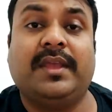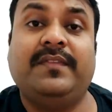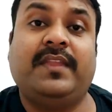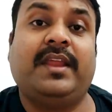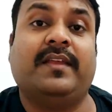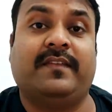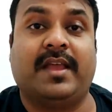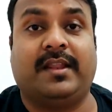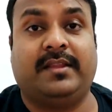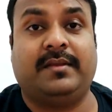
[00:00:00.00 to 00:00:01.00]
इस तरीके से
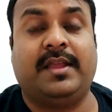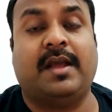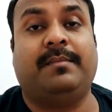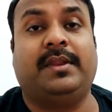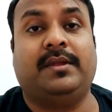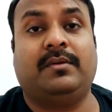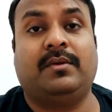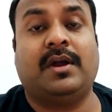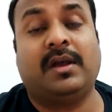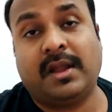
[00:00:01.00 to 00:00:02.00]
यहाँ यहाँ पे नहीं करो
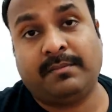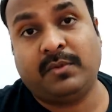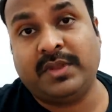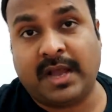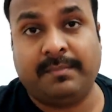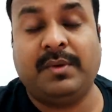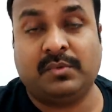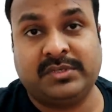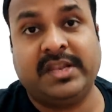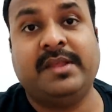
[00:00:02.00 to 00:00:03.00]
अगर आपको यहाँ पे
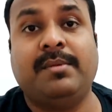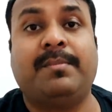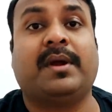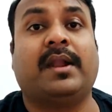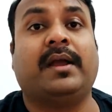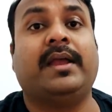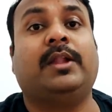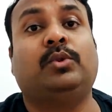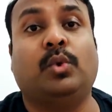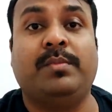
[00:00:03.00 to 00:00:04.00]
उसके लिए भी पकड़ा गया
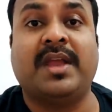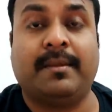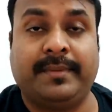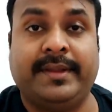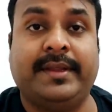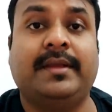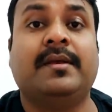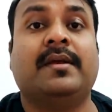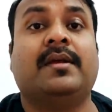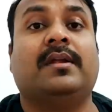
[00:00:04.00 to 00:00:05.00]
तो भी आपके
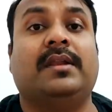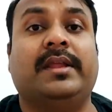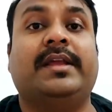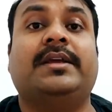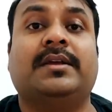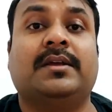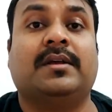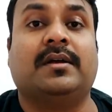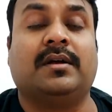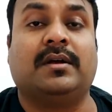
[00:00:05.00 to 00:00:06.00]
लिए
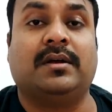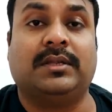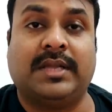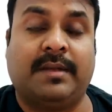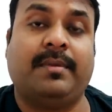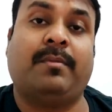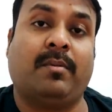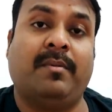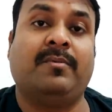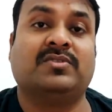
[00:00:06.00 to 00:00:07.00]
यहाँ पे
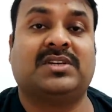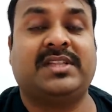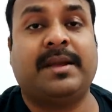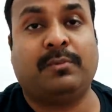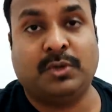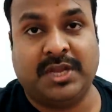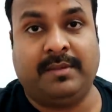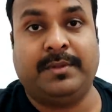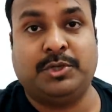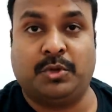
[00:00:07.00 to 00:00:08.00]
प्रॉब्लम हो सकती है आपको यहाँ
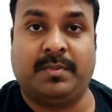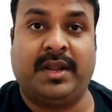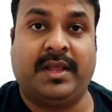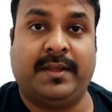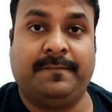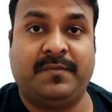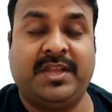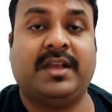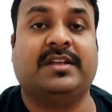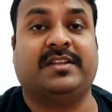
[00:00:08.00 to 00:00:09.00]
पे जुर्माना है
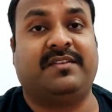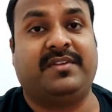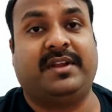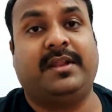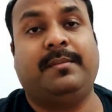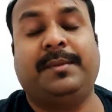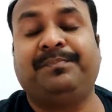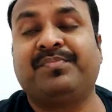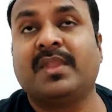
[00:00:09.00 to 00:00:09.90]
ठीक है कचरा फेंकने में